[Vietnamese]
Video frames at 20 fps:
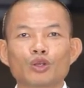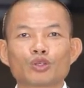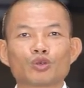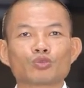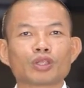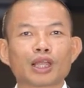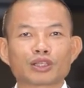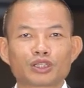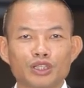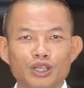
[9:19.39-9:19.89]

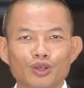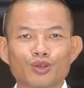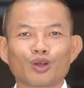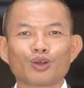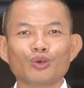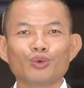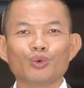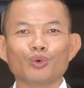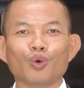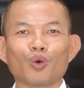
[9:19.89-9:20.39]
chúng ta chưa có
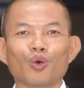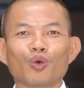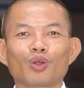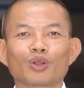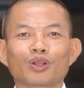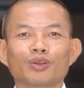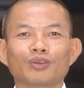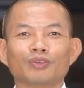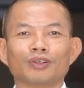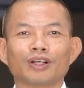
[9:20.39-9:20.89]
đủ
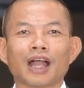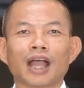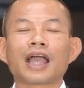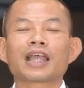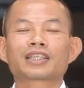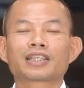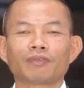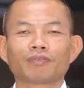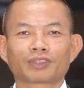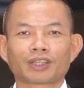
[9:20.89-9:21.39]

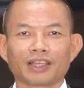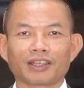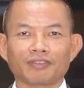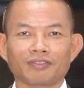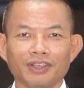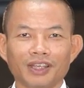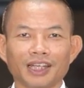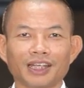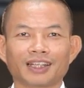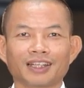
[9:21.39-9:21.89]
200 thành
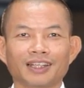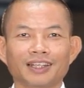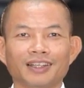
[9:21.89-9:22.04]
viên